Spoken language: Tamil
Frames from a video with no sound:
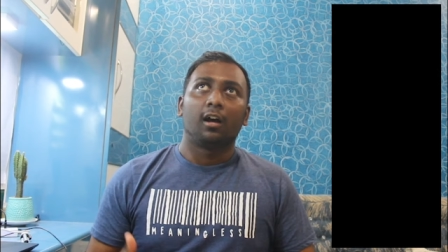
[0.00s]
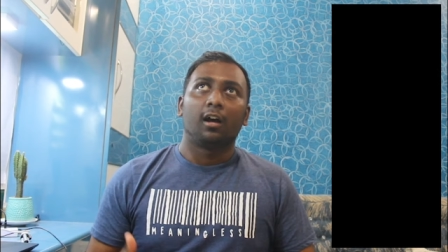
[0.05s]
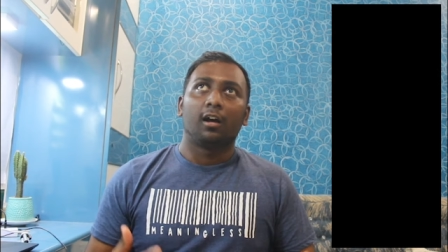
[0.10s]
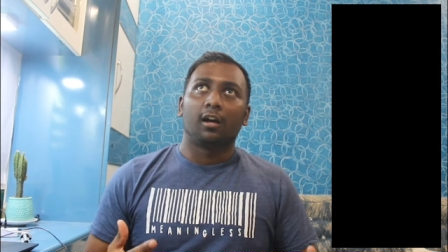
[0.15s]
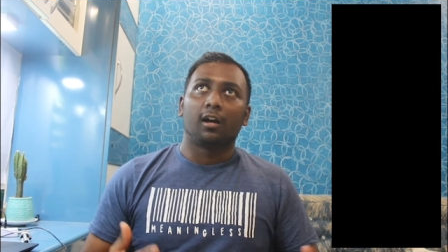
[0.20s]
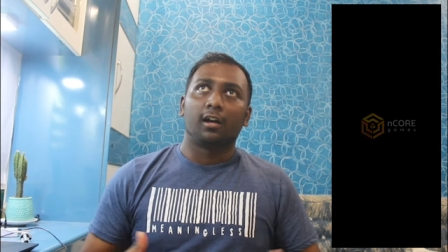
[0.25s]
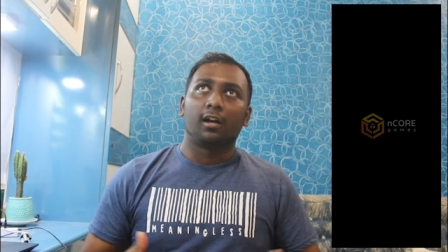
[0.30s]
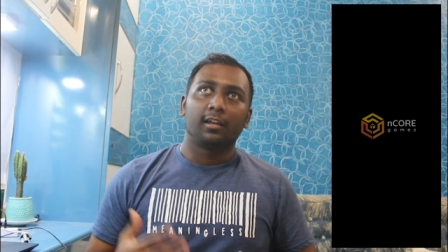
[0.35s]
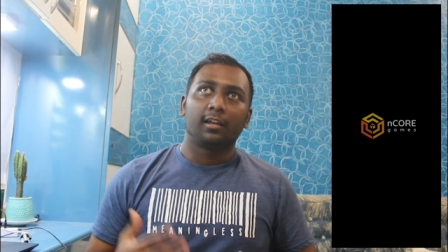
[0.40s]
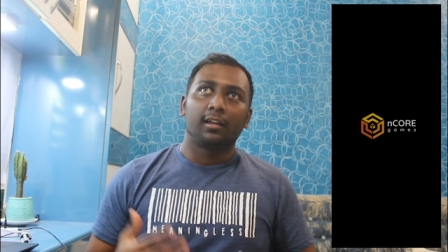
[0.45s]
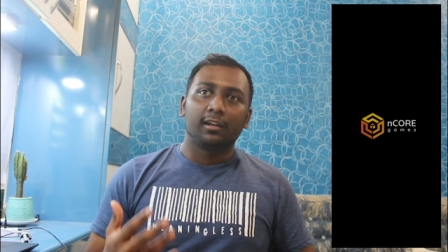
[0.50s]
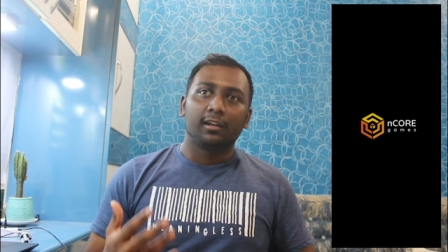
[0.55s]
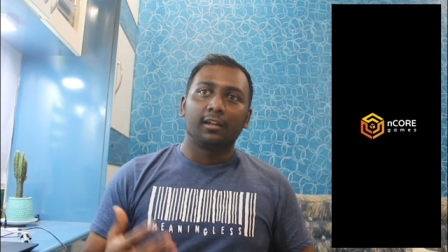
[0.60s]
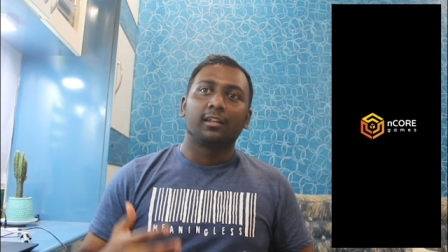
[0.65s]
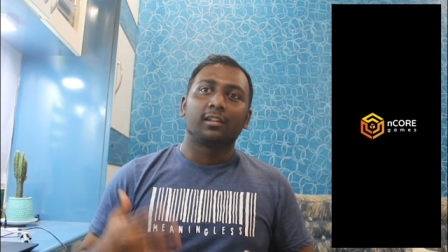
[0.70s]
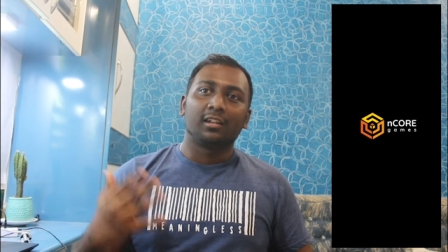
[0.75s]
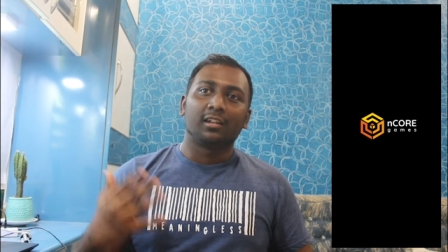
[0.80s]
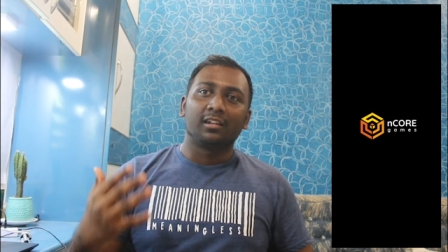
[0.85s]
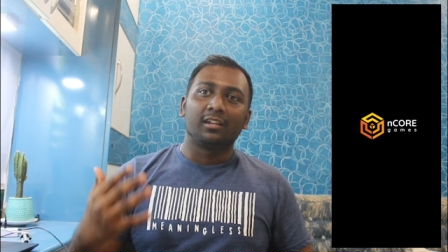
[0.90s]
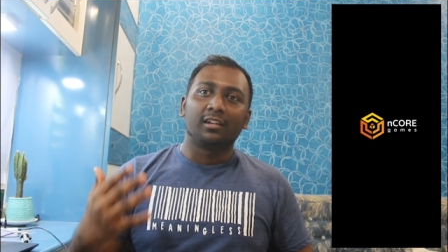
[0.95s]
uh, இல்லை
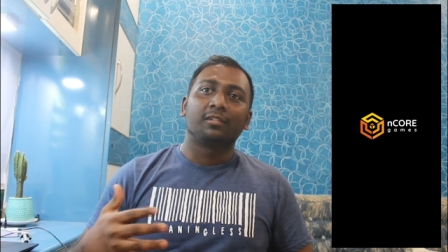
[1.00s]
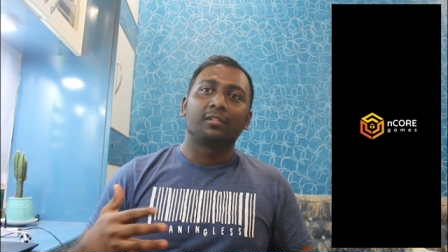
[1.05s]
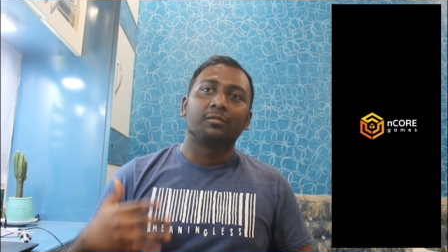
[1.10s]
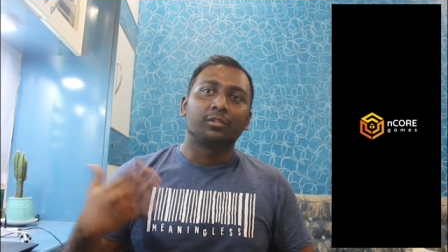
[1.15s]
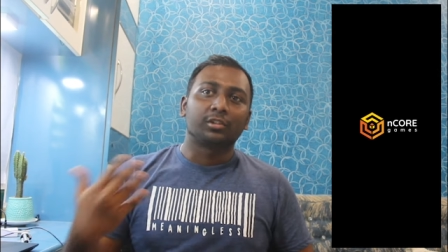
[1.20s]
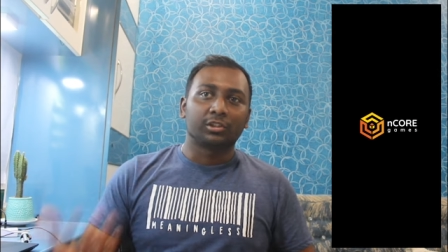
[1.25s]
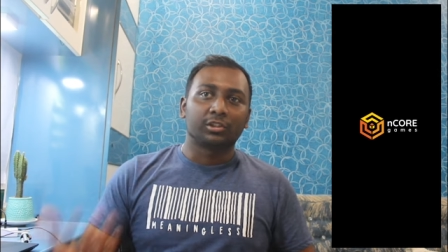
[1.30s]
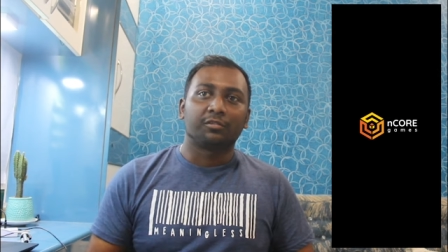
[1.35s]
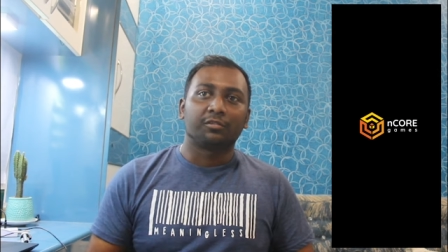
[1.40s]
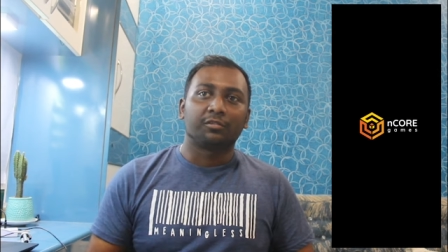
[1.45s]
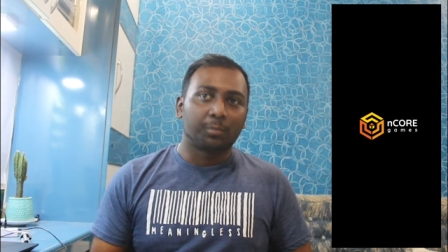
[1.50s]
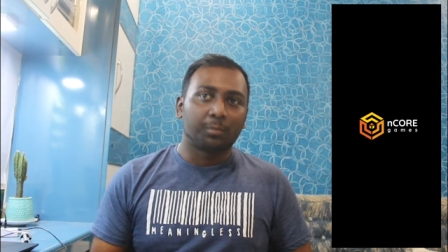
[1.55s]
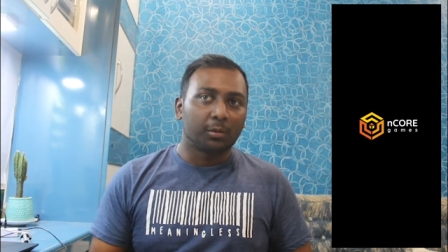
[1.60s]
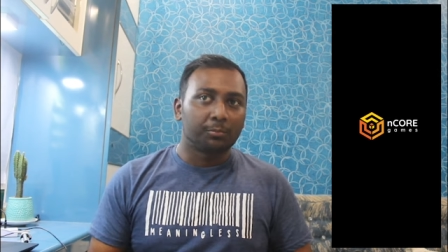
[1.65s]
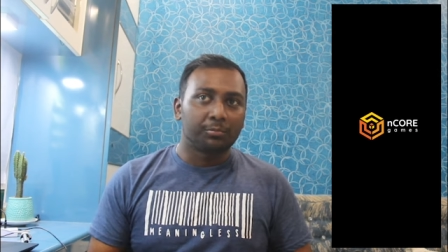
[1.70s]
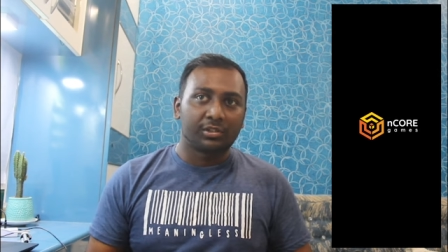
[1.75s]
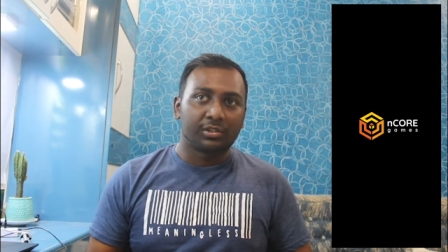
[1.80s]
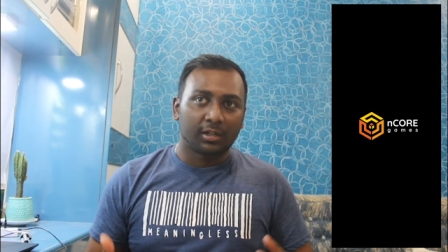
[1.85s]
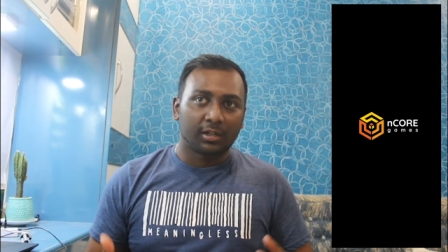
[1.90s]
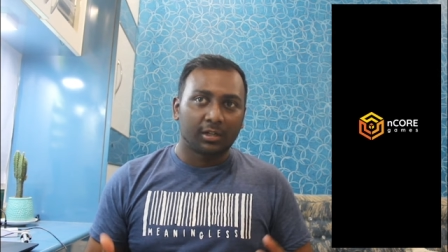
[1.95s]
இது இந்தியன் வெர்ஷன் ஆஃப்
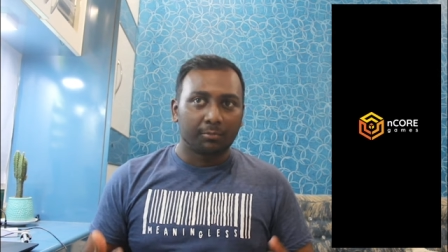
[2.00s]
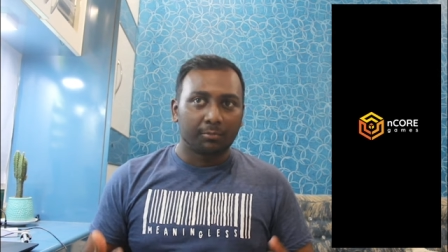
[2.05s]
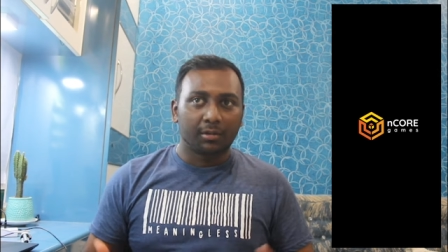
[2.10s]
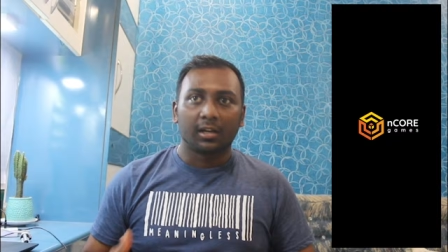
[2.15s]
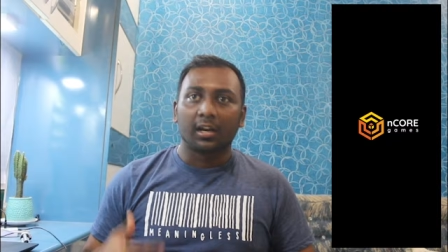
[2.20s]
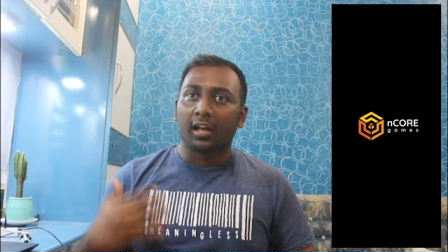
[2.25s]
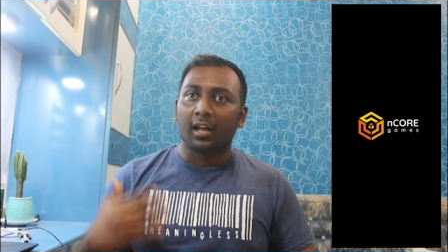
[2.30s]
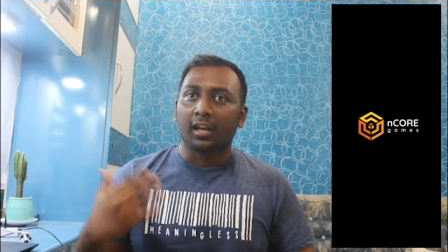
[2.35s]
பப்ஜி அப்படி நிறைய